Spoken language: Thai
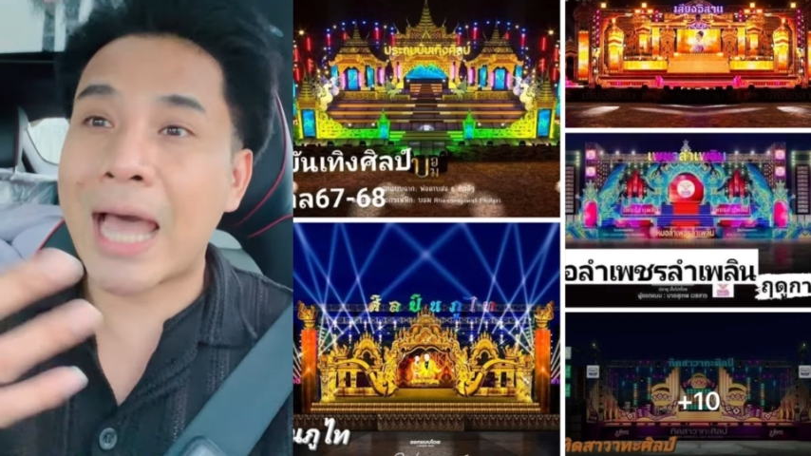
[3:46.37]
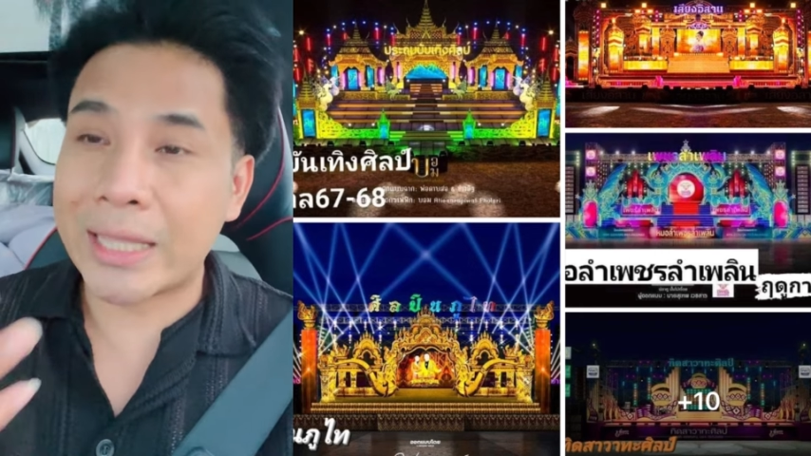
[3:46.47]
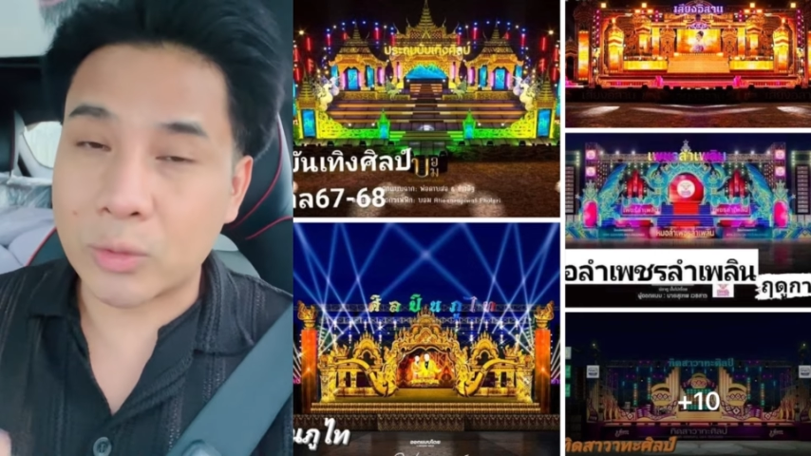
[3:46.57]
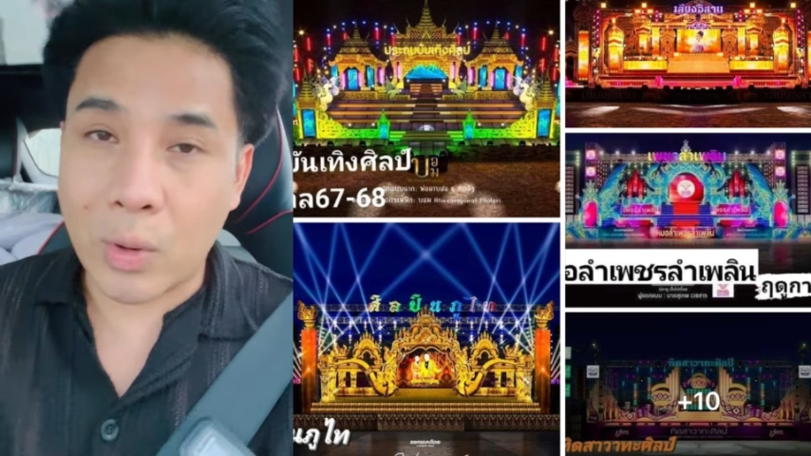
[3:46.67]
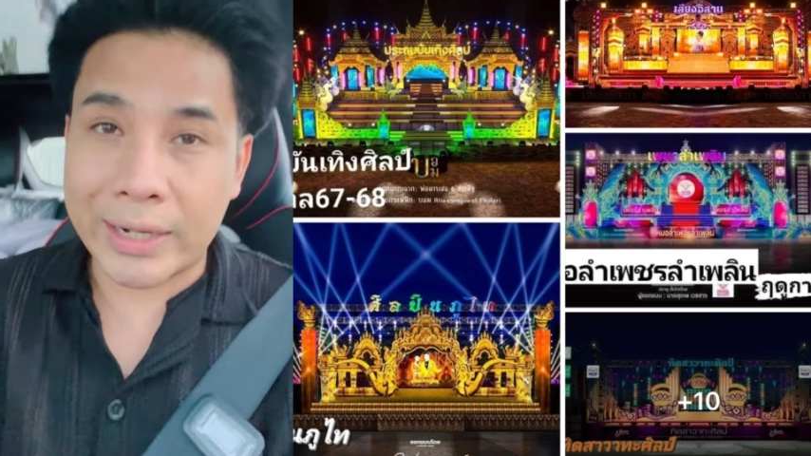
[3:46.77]
ตาย
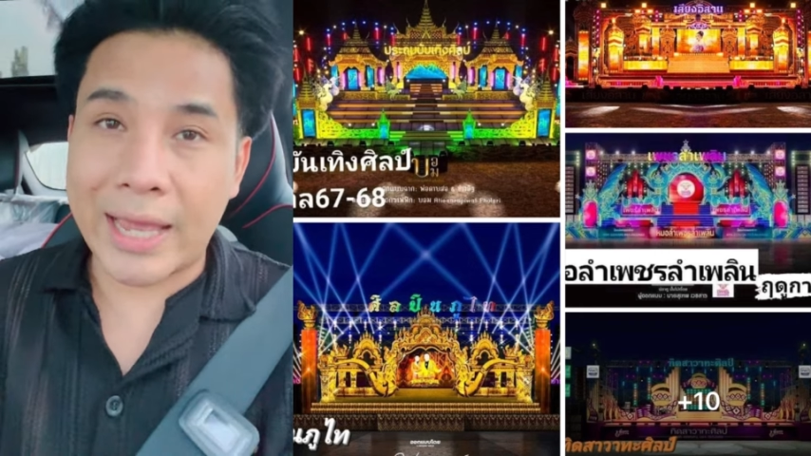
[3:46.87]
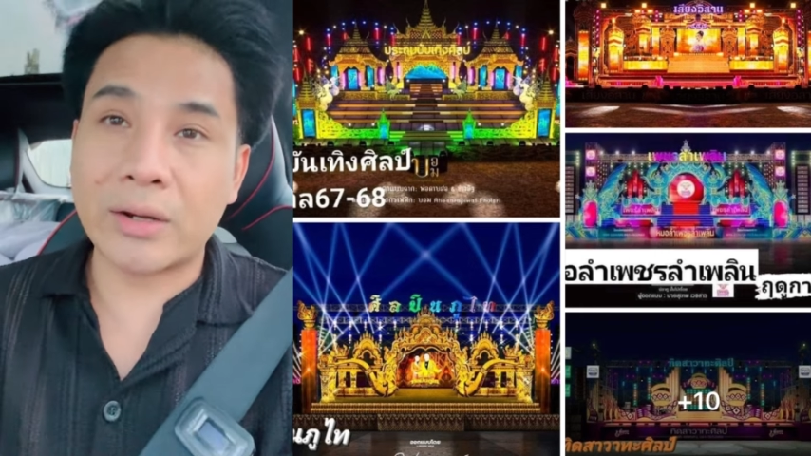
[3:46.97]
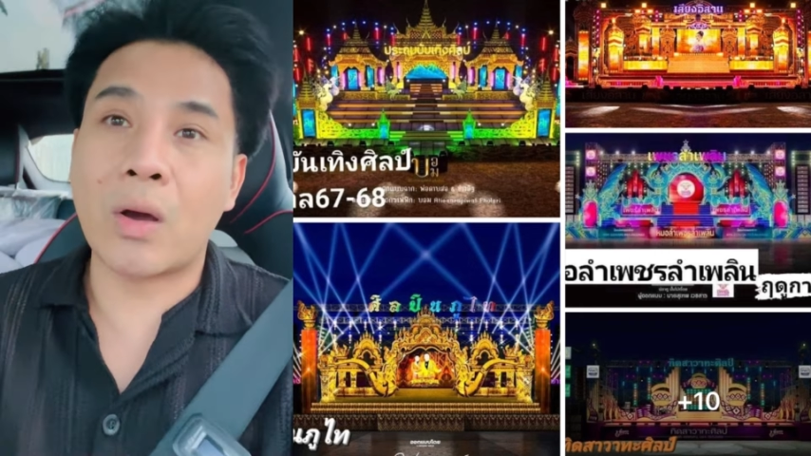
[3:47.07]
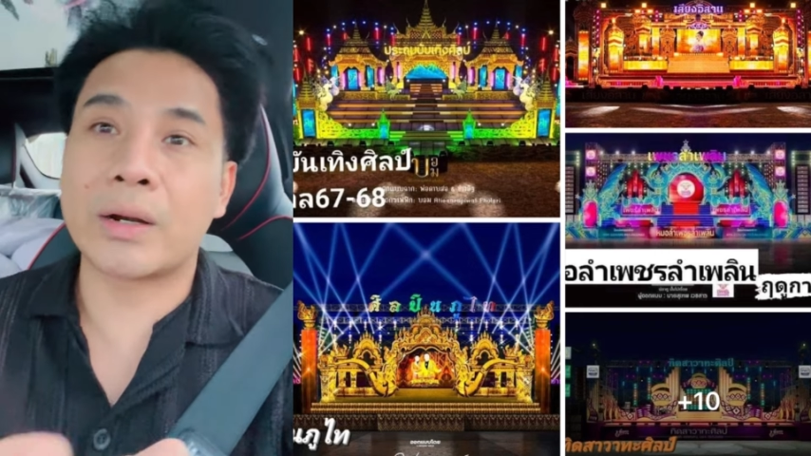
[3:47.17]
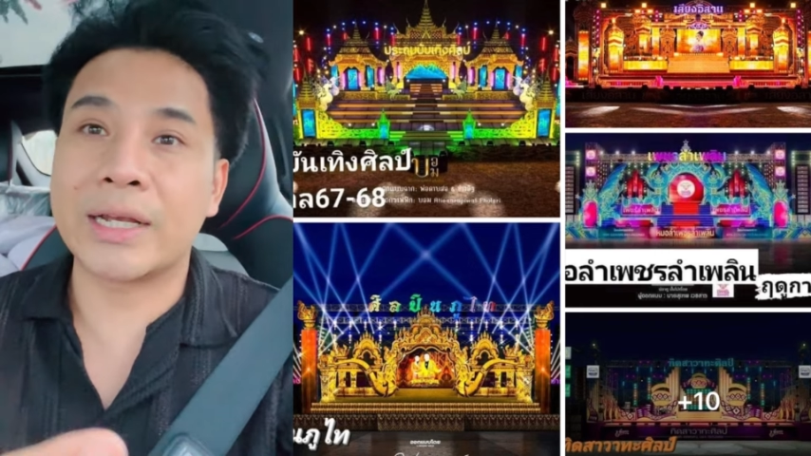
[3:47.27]
ตัวแน่
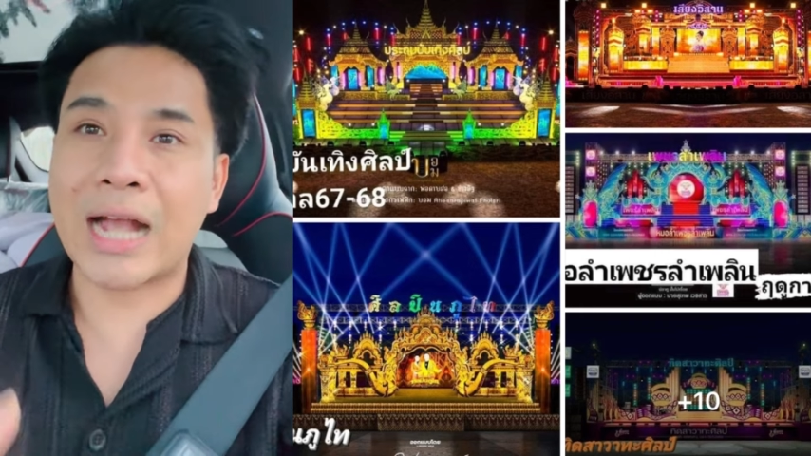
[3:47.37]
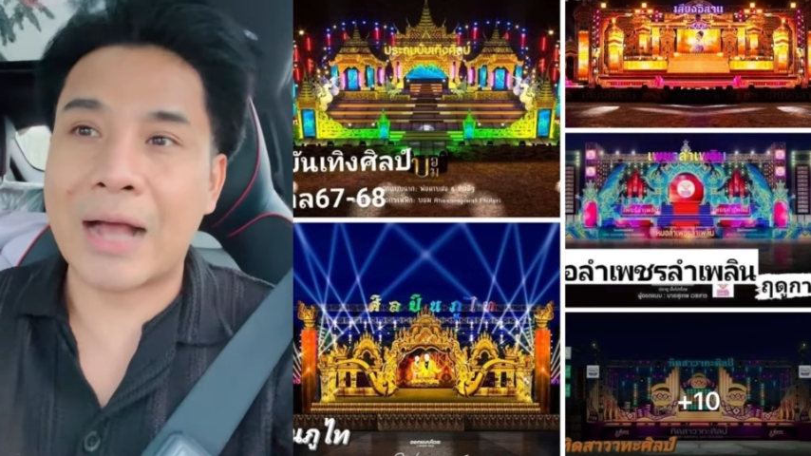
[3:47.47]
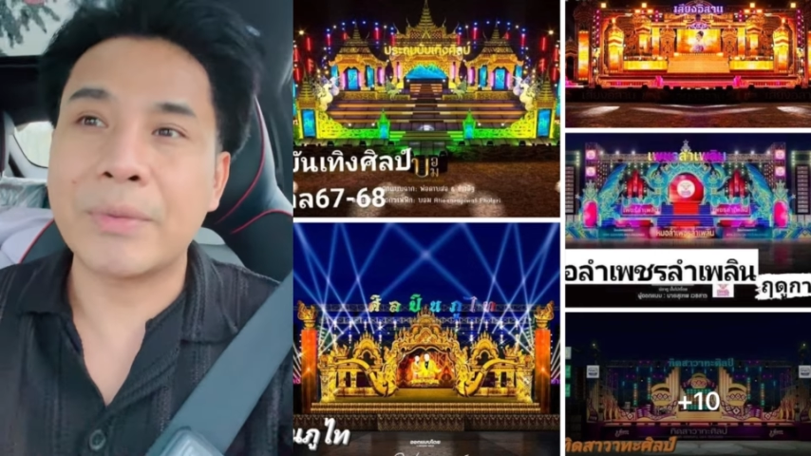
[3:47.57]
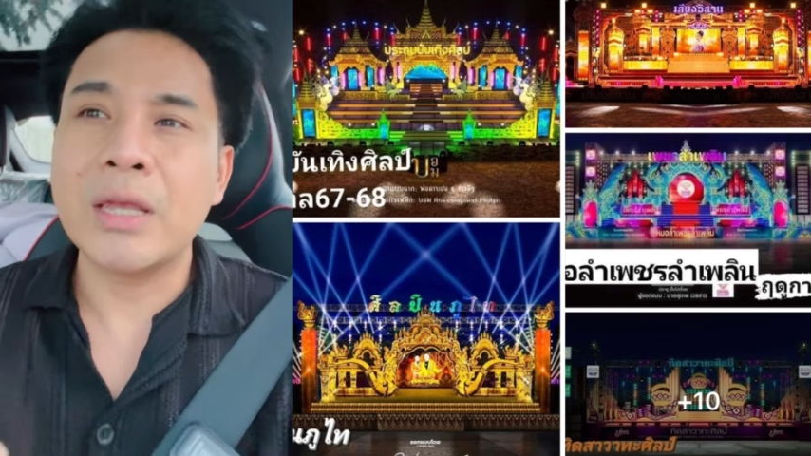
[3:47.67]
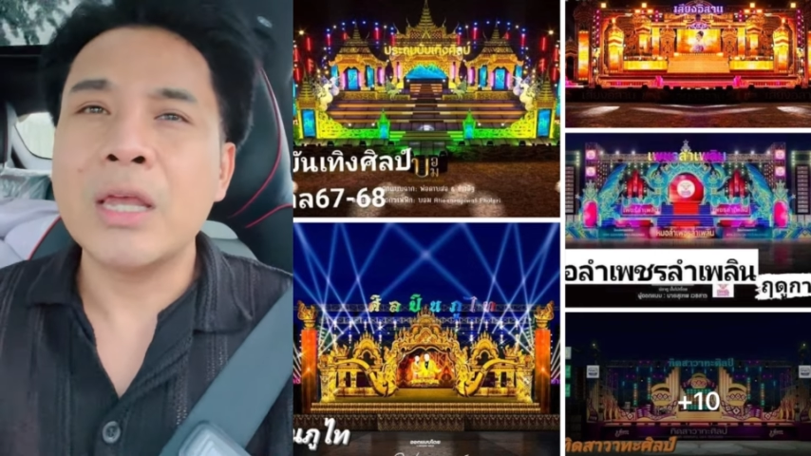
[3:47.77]
นอนนะครับ